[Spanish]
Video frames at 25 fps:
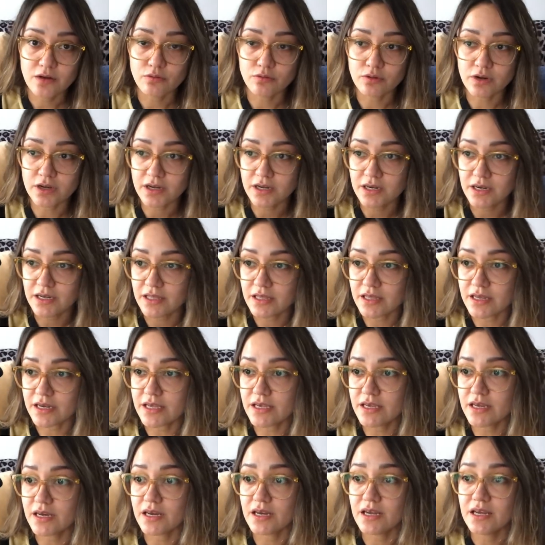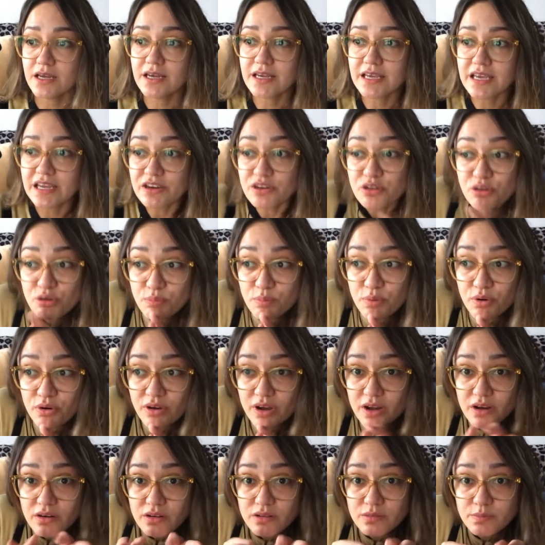una ganadería que no
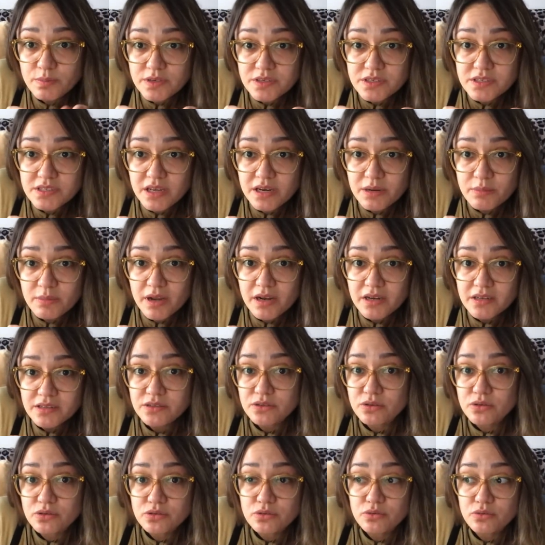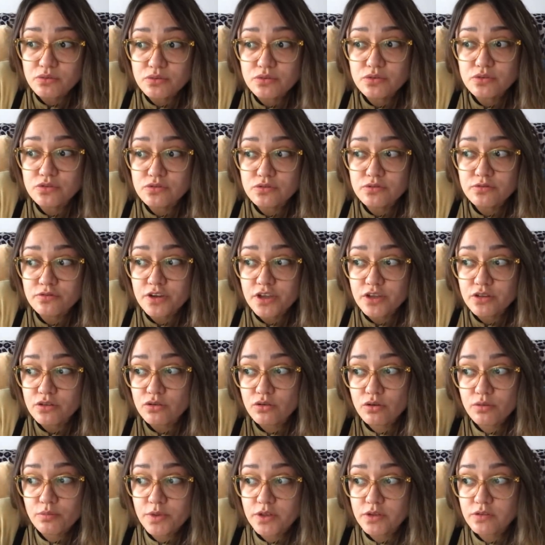ponga los pinches animales todos juntos
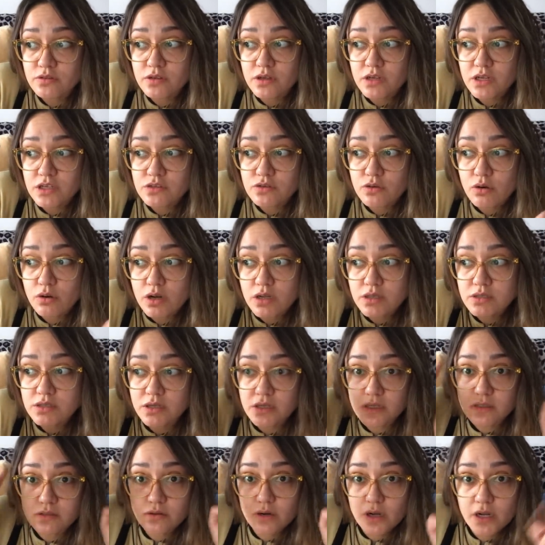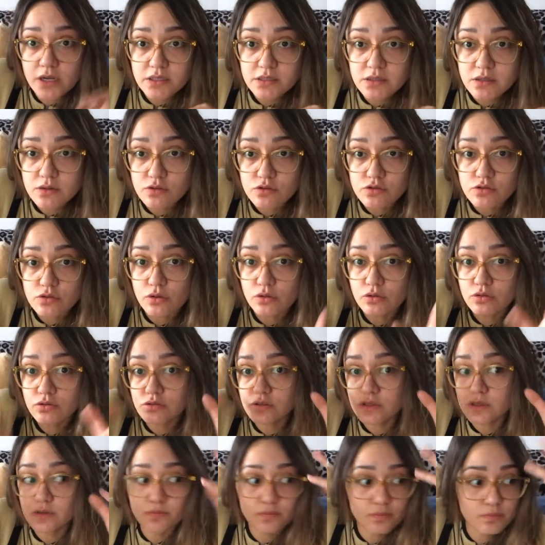sufriendo, comiéndose las colas y las orejas de los
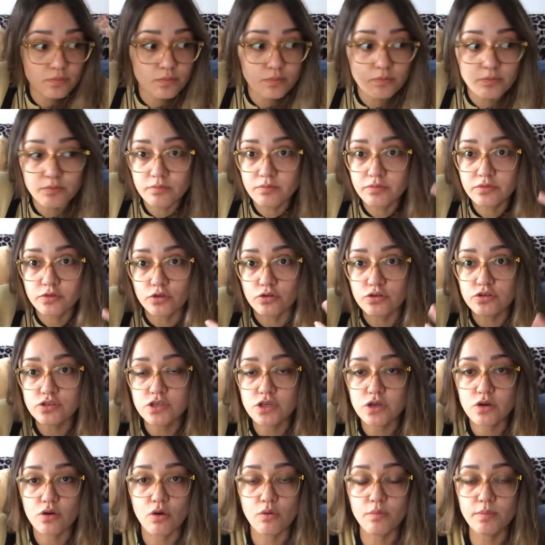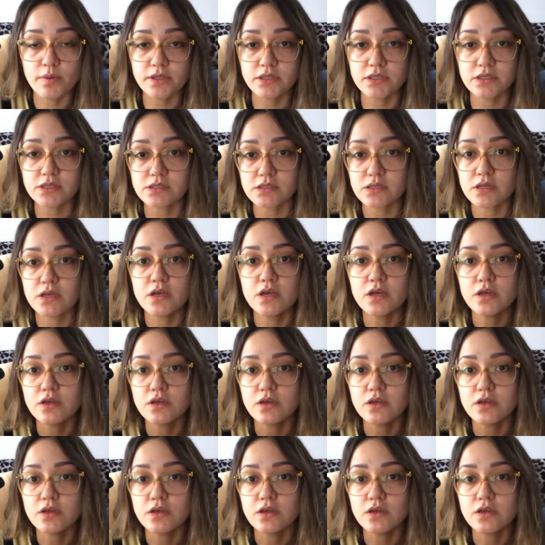otros y todos psicópatas.